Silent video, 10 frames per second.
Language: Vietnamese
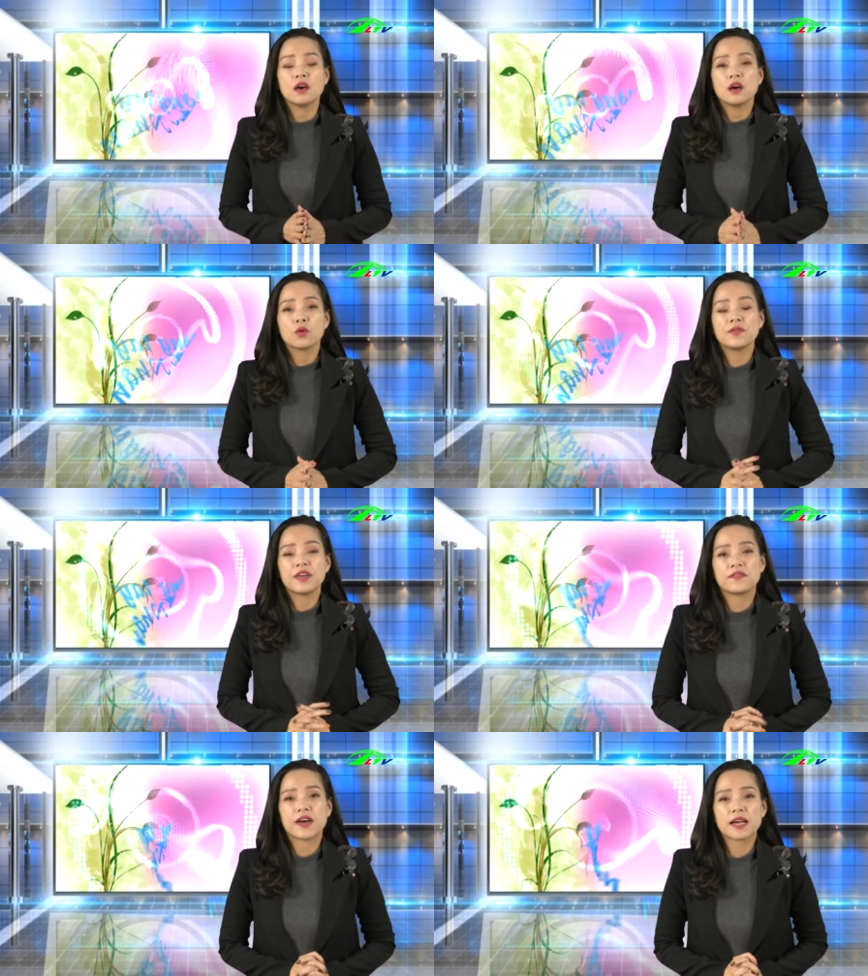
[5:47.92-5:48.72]
Quý
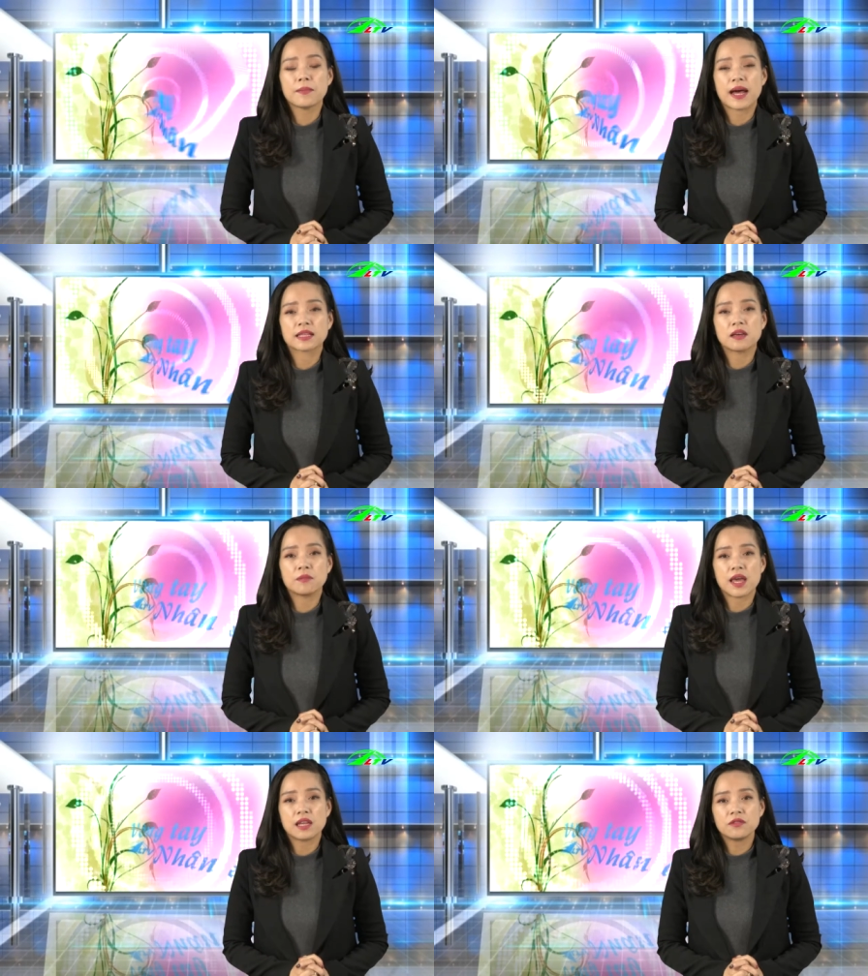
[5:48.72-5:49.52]
vị và các bạn thân
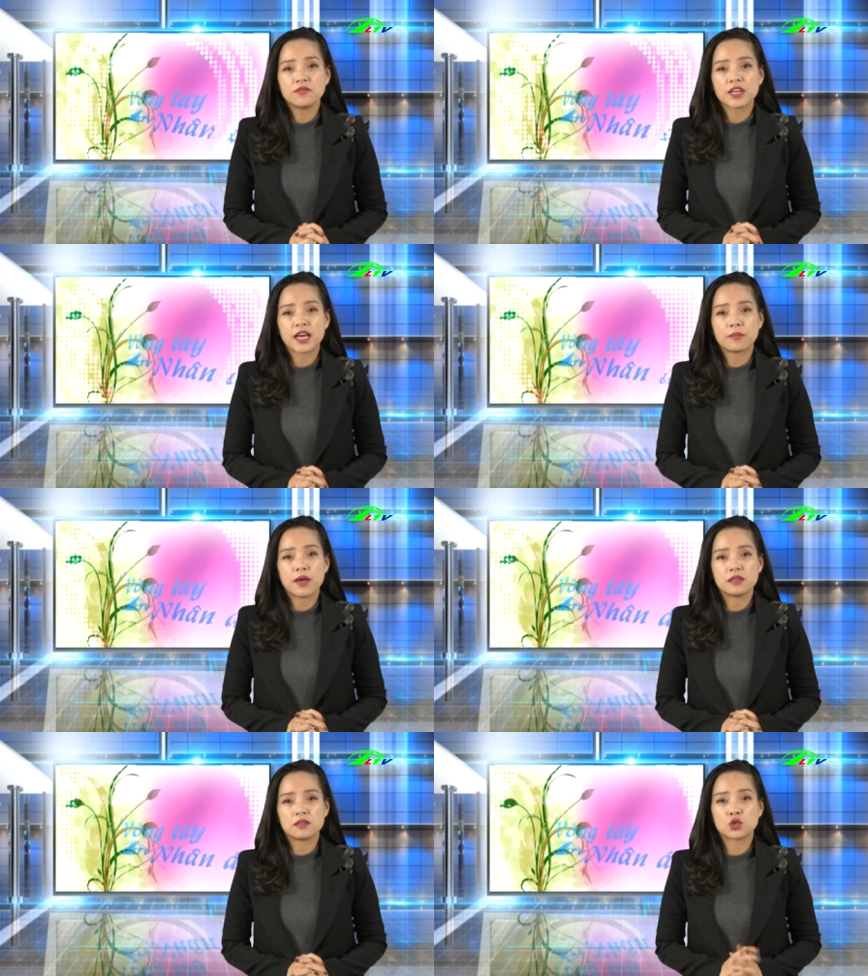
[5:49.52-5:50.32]
mến, với căn
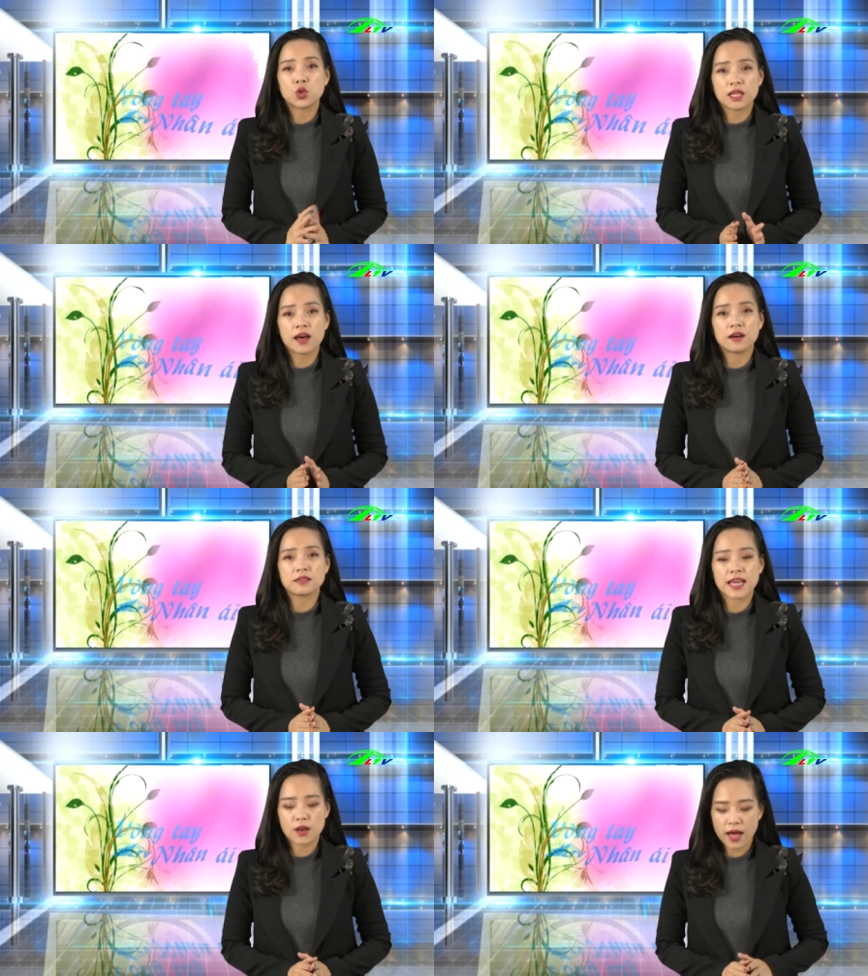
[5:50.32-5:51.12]
bệnh suy thận
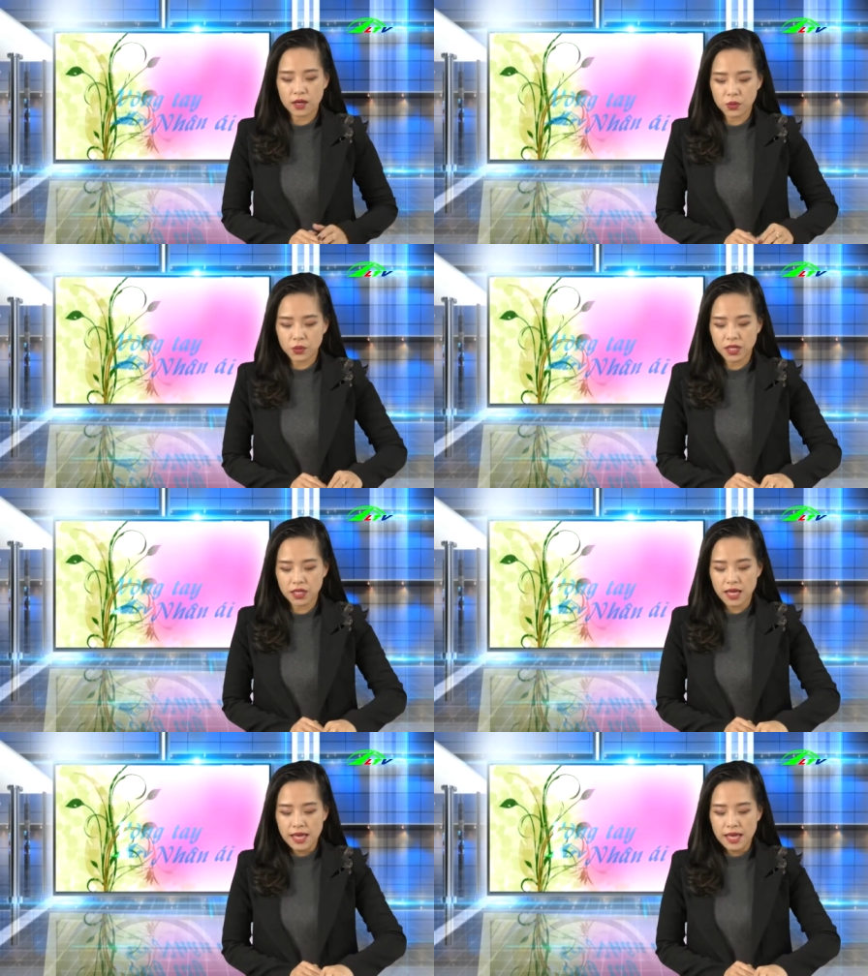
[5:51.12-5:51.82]
giai đoạn cuối,